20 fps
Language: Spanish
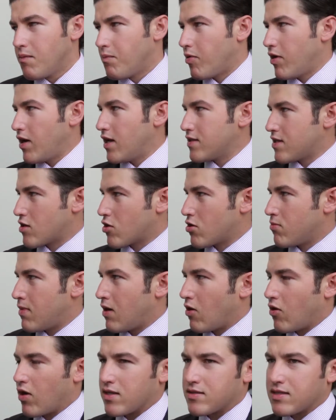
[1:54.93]
puede ser con
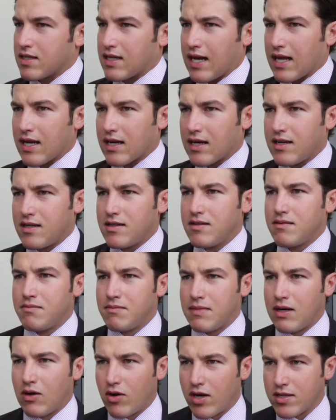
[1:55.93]
vagones de carga,
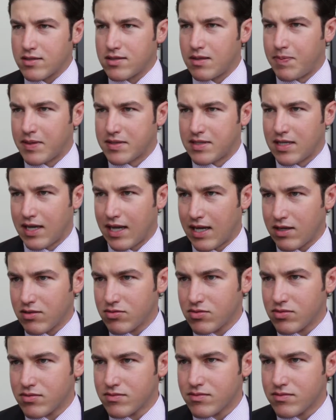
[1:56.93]
vagones de pasajeros.